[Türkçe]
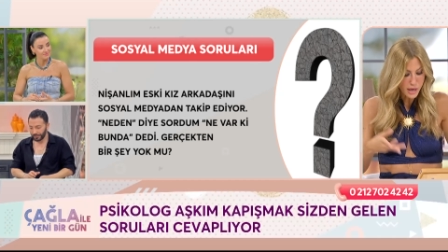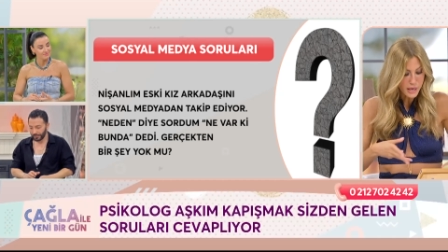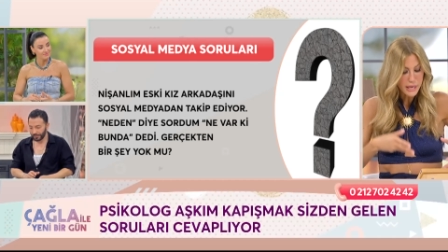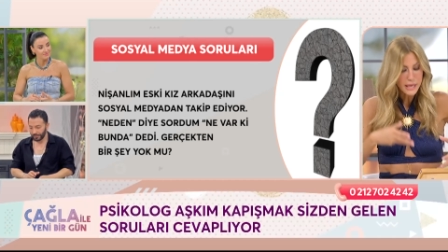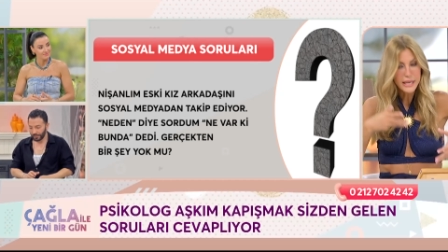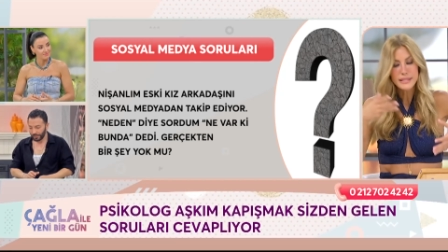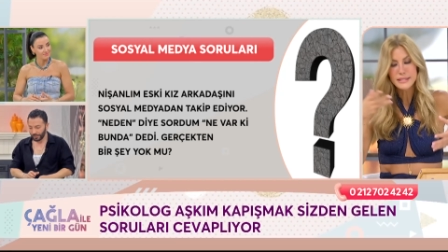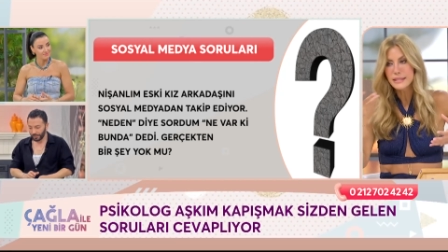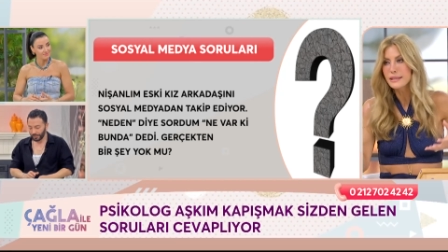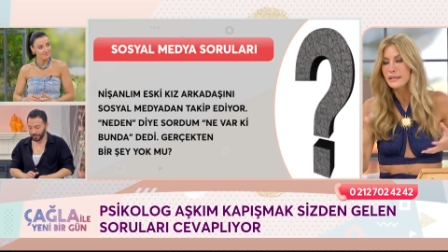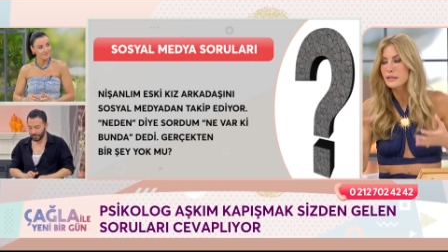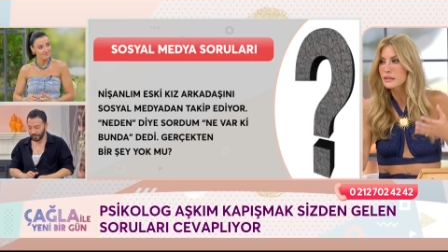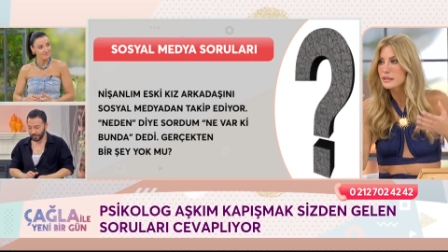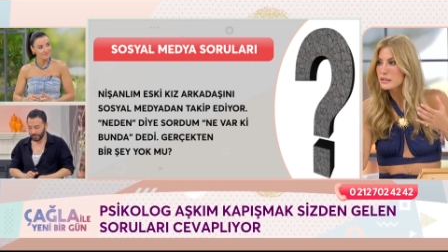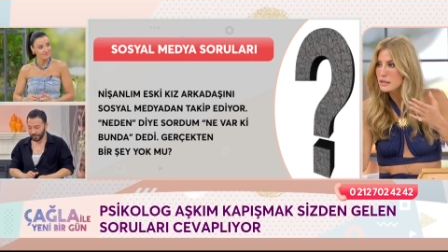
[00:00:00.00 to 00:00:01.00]
eski
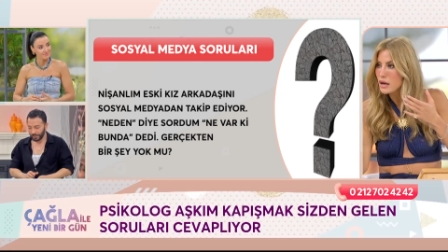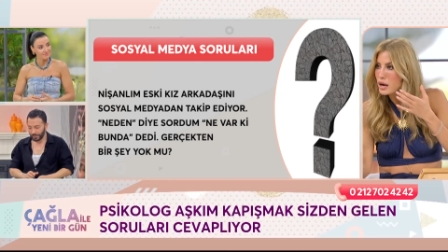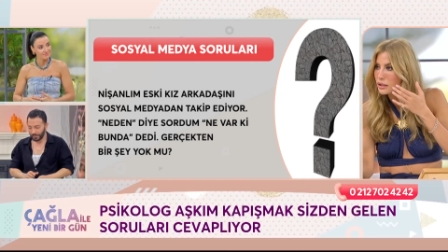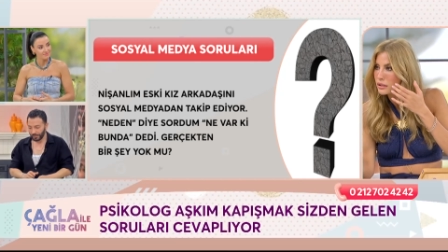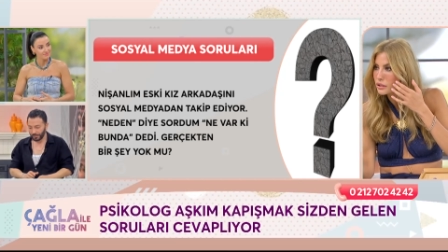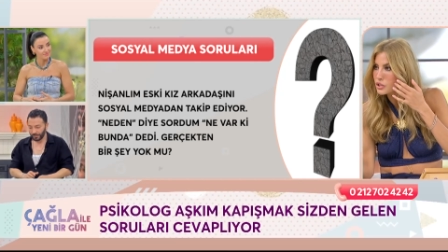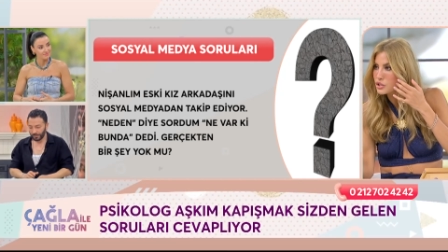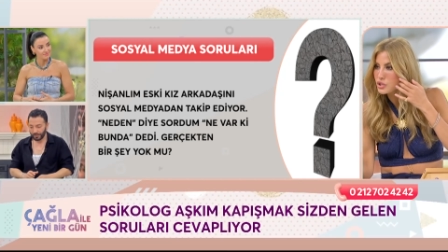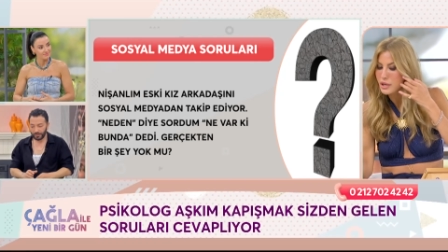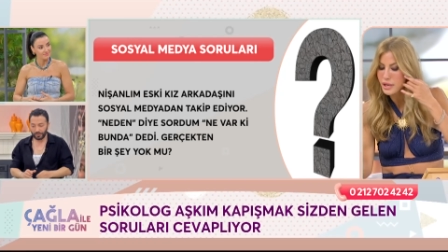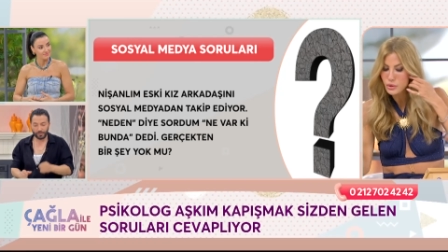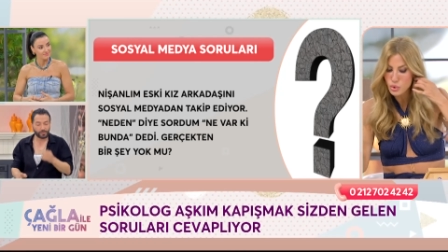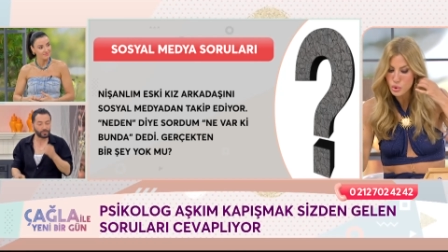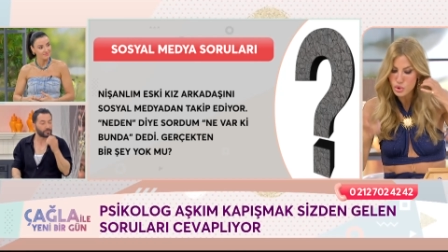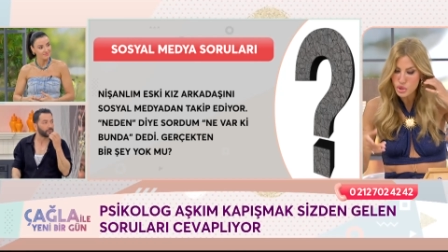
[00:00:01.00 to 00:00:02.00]
kız arkadaşıyla
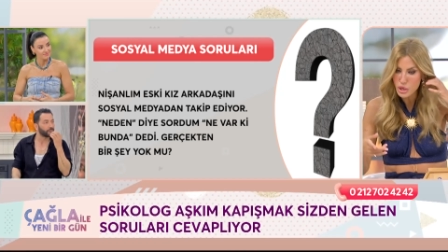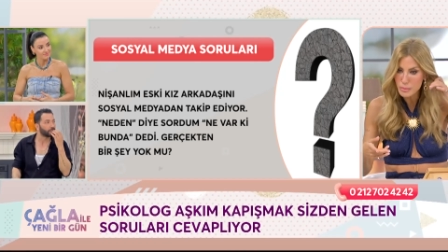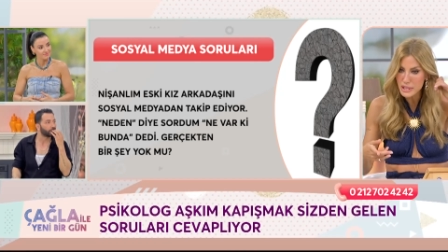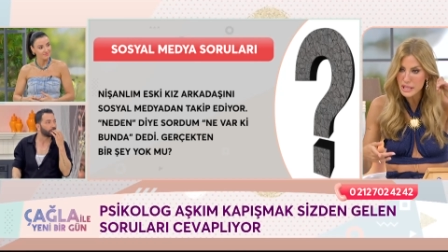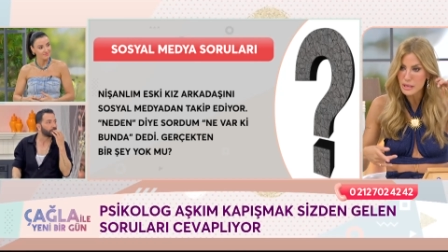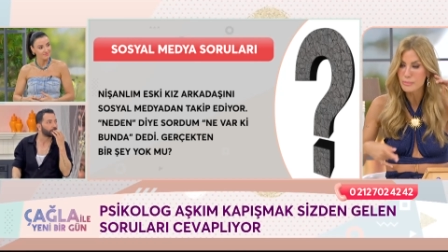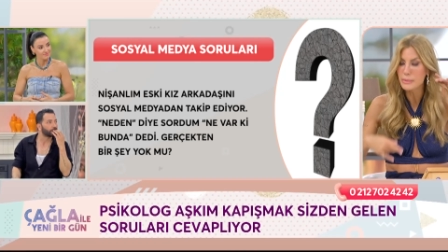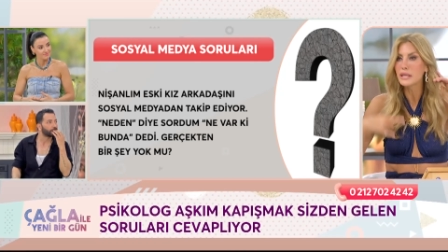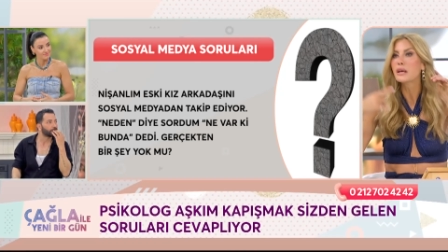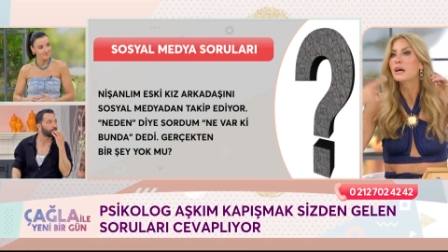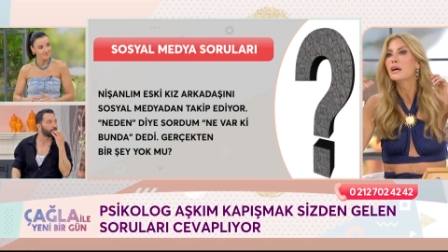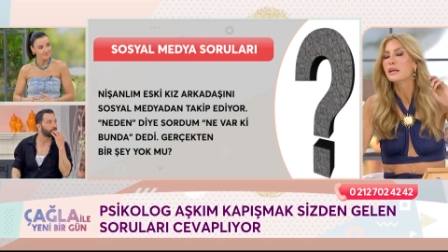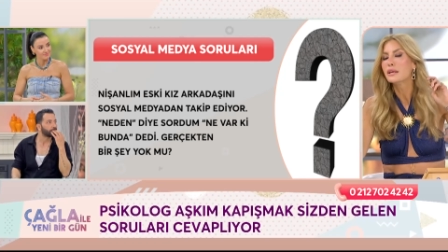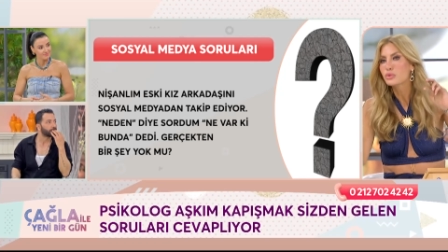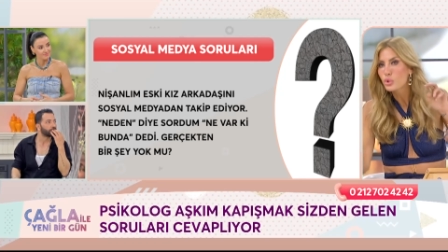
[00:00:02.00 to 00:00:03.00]
görüşebilir mi?
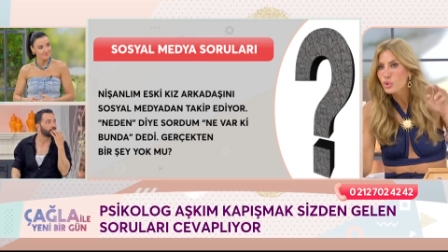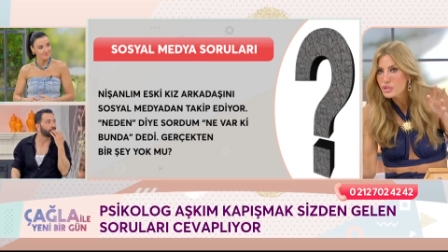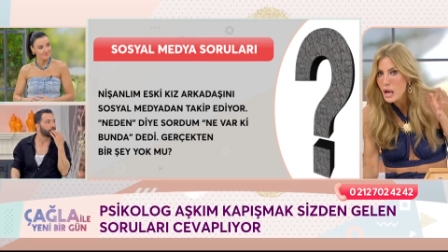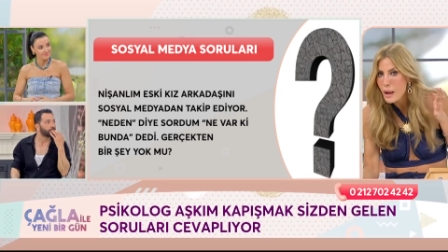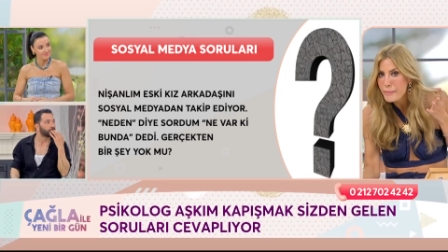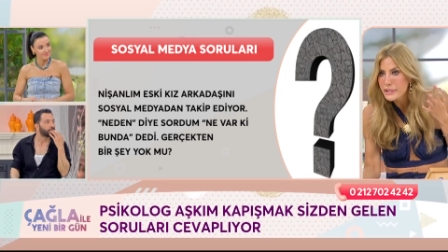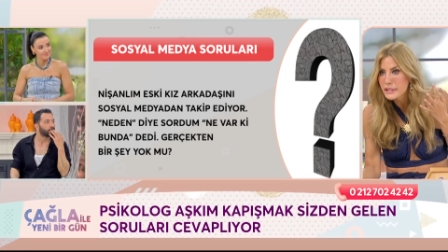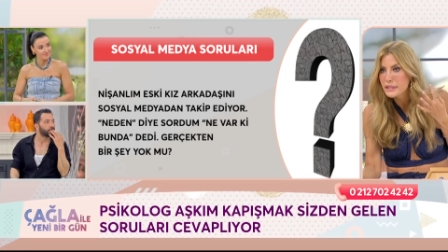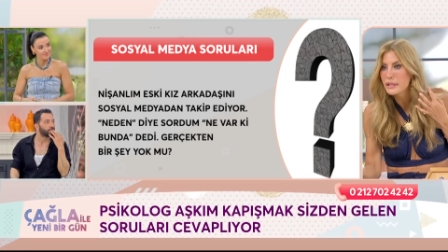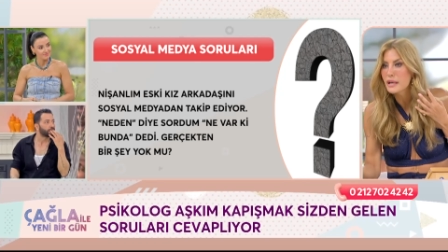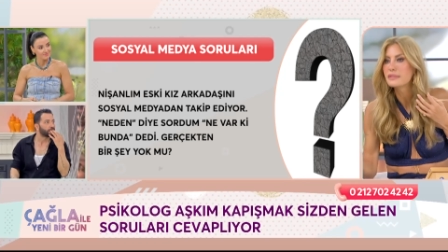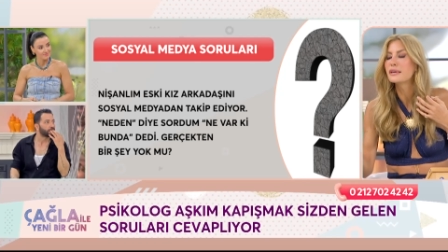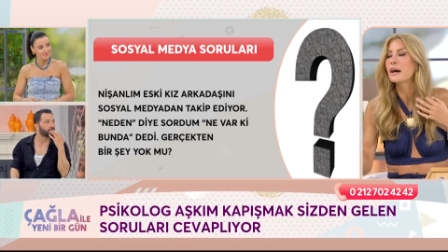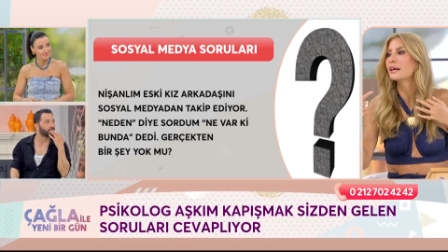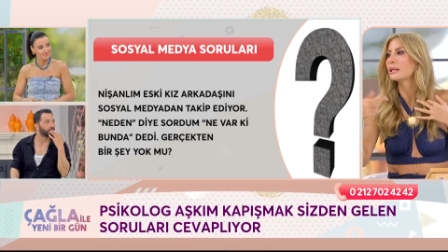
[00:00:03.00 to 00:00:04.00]
E, sosyal medyadan
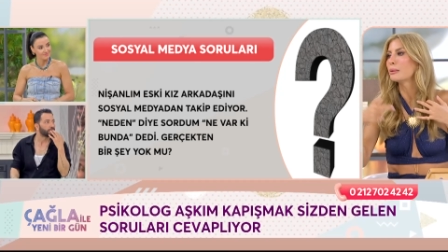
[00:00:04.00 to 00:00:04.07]
takip